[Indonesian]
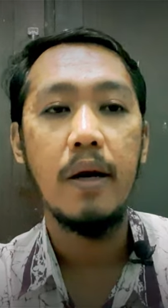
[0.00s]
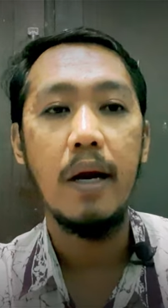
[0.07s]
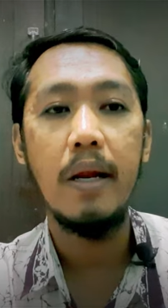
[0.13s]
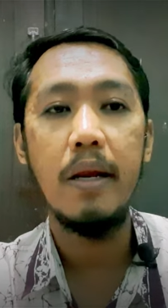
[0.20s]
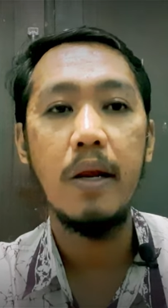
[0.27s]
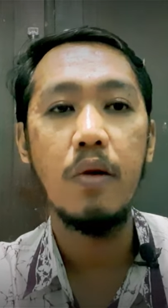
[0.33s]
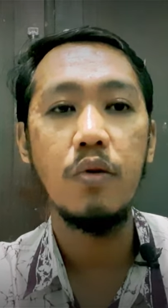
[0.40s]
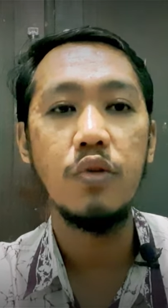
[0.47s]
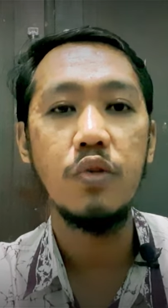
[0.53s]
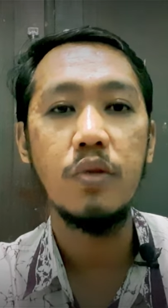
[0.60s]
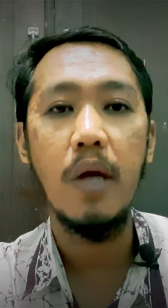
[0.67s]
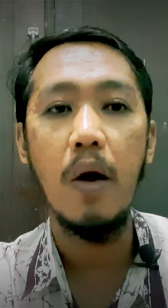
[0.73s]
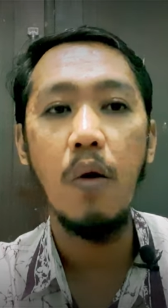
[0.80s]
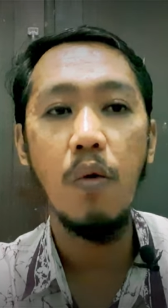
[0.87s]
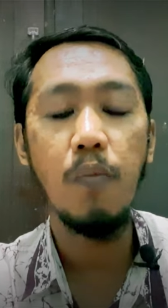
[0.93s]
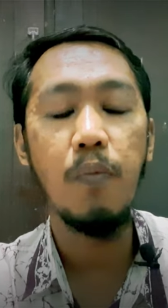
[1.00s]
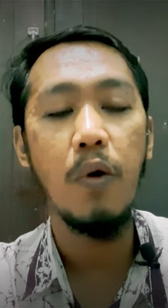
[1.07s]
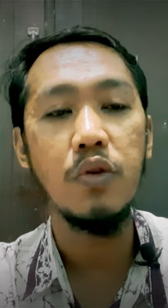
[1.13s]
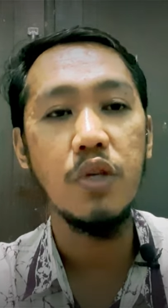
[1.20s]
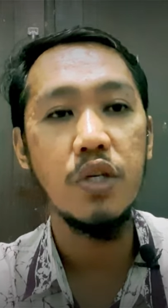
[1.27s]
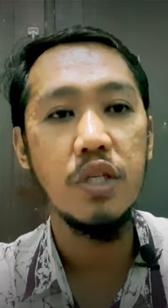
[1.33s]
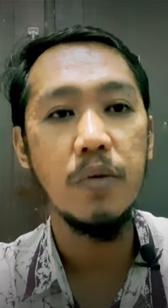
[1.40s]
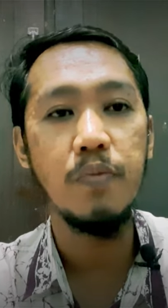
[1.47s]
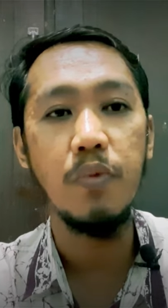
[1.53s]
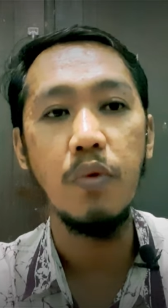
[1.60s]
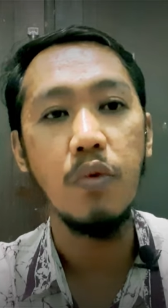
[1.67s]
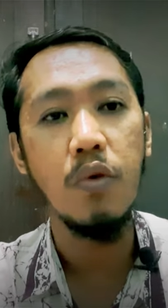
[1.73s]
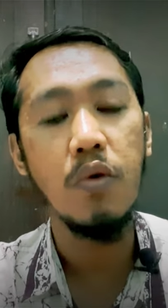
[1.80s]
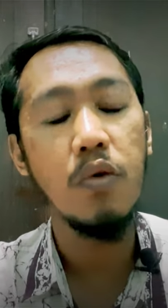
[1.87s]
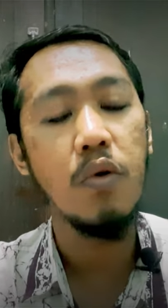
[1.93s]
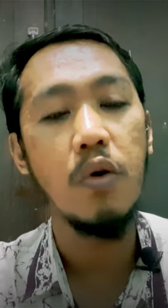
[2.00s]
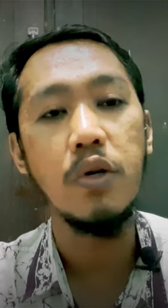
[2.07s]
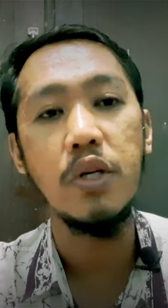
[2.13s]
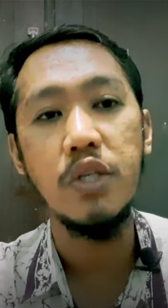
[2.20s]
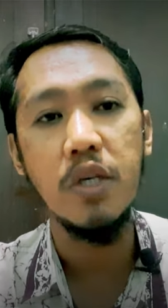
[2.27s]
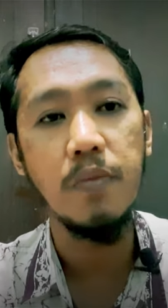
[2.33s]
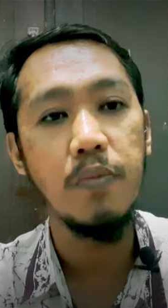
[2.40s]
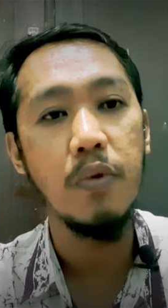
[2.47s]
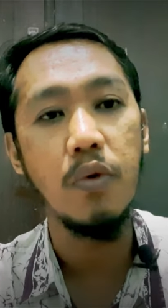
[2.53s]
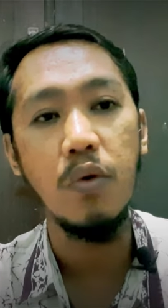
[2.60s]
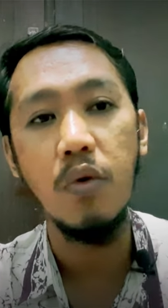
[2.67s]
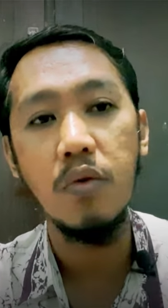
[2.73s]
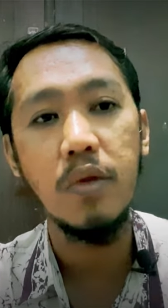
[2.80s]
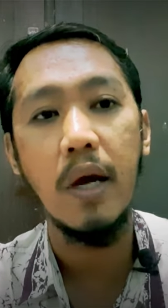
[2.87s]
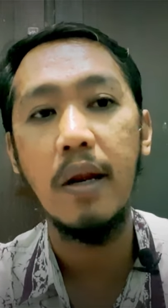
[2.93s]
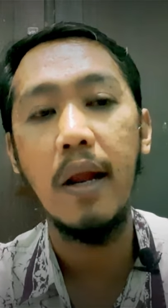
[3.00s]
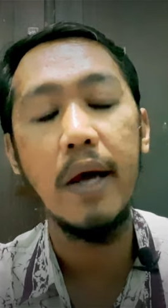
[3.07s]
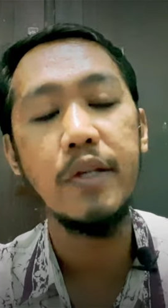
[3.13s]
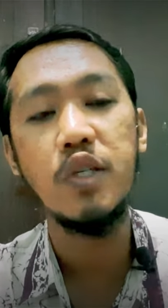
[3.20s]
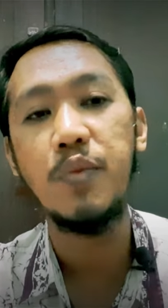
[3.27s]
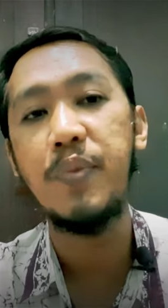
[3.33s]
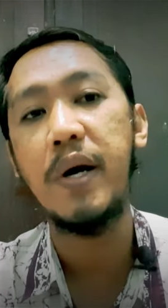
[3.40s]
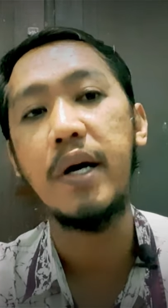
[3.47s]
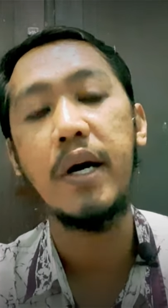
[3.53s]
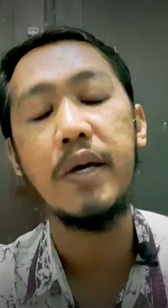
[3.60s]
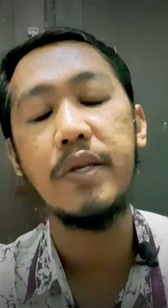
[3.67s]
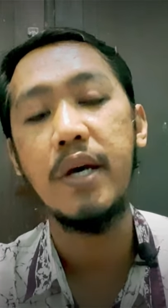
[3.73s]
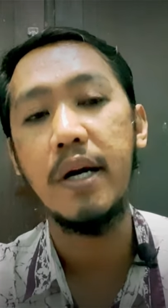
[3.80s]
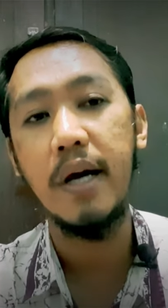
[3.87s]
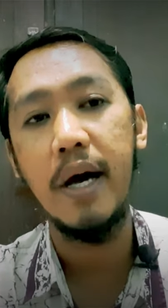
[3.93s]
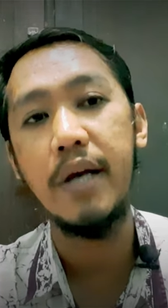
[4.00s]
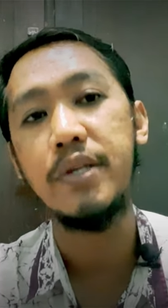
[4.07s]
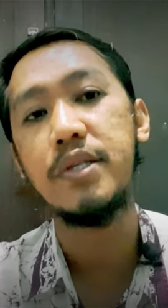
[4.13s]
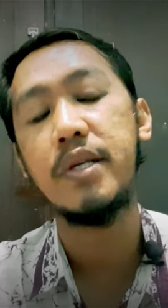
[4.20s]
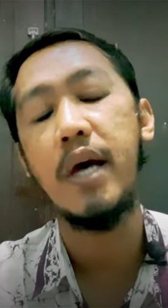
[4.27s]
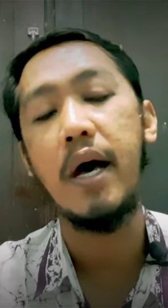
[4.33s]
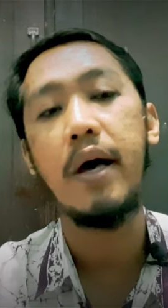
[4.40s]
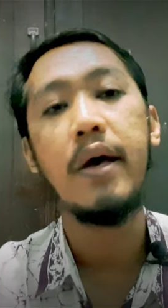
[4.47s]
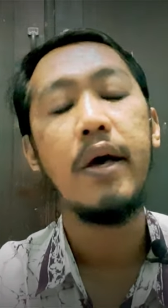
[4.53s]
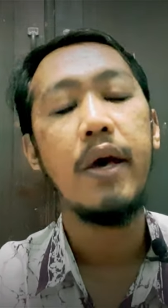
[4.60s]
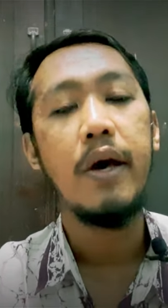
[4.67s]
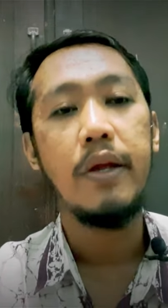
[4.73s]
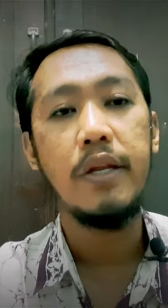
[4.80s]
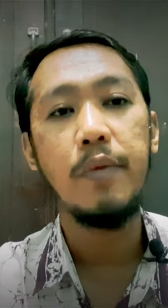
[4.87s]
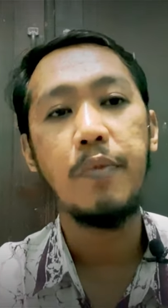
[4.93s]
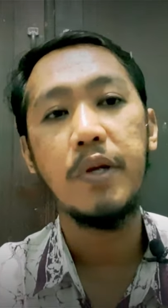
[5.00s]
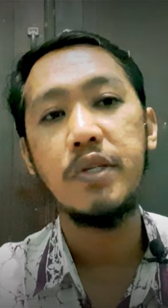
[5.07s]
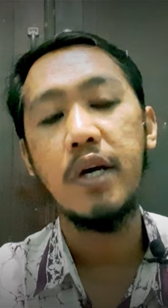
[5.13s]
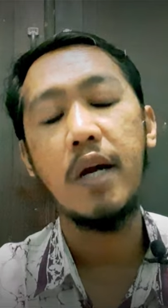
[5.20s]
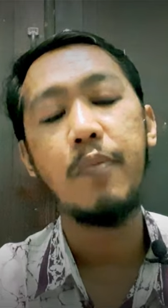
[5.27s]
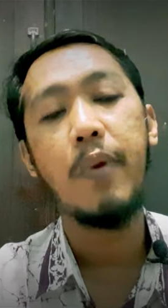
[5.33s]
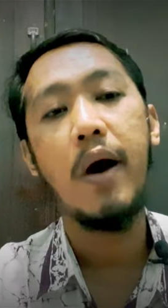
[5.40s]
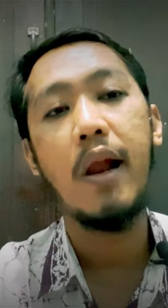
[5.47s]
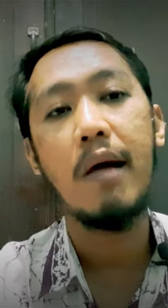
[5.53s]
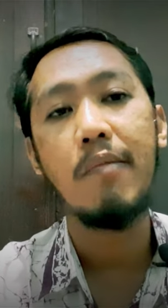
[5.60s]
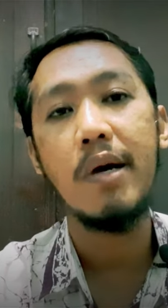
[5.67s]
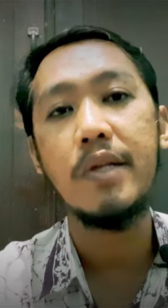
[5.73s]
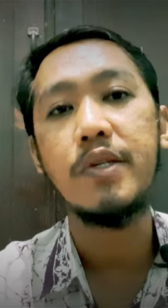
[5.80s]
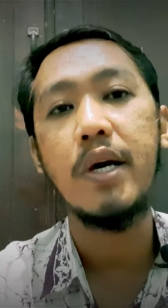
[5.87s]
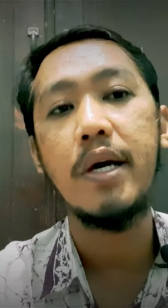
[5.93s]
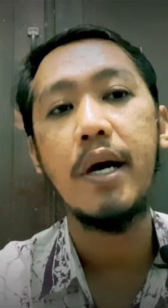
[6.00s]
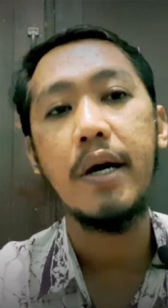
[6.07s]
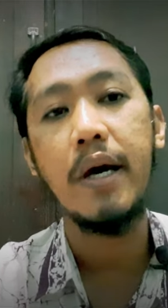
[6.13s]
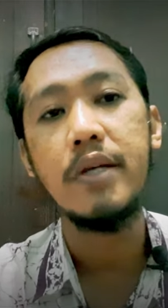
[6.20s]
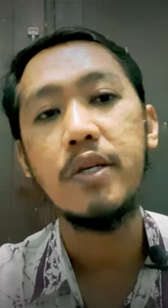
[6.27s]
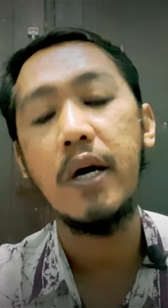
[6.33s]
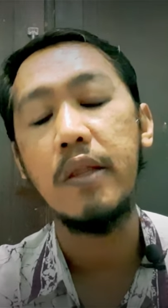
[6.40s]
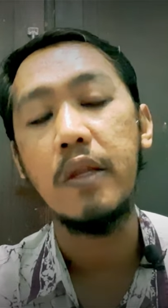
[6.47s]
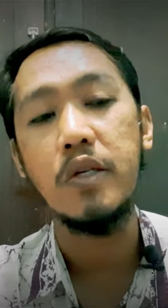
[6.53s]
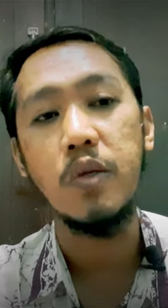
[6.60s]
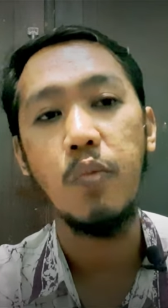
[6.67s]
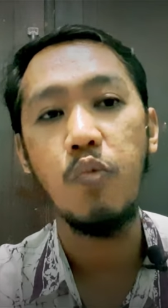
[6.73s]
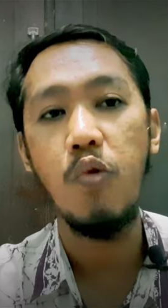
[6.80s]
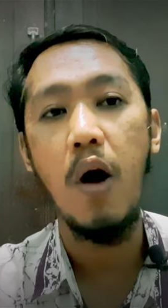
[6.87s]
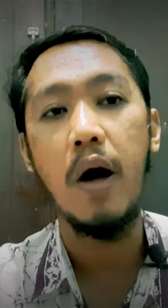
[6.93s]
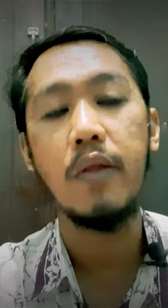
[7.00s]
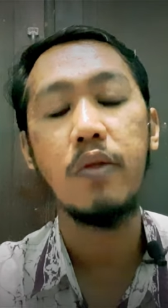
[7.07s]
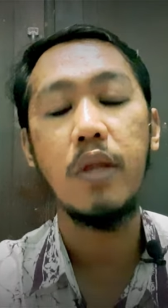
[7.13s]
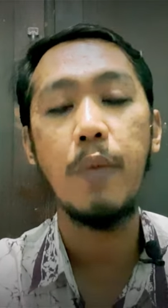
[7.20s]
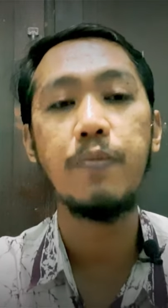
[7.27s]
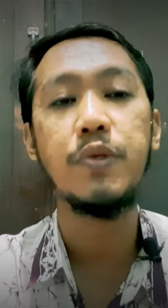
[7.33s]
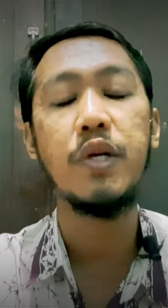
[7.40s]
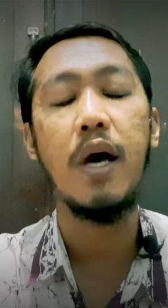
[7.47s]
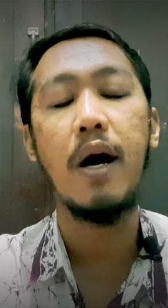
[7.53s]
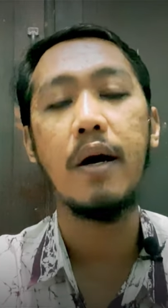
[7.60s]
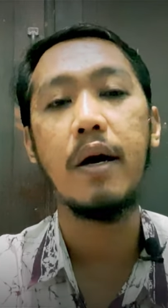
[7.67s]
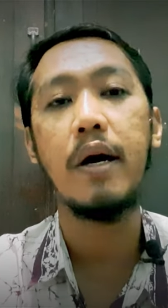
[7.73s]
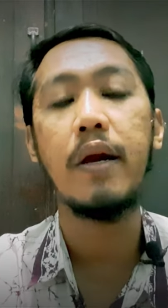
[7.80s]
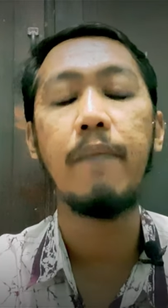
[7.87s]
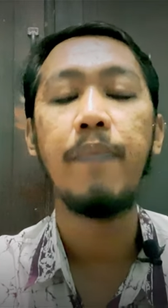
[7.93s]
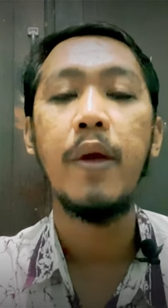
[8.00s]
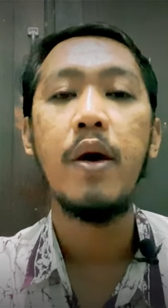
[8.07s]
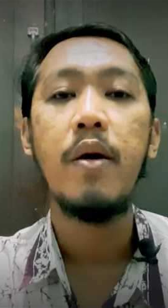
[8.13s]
kalian harus tahu posisi burung kondisi burung dan lain sebagainya guys ya ini berdasarkan pengalaman saya guys ada sebuah tips ya agar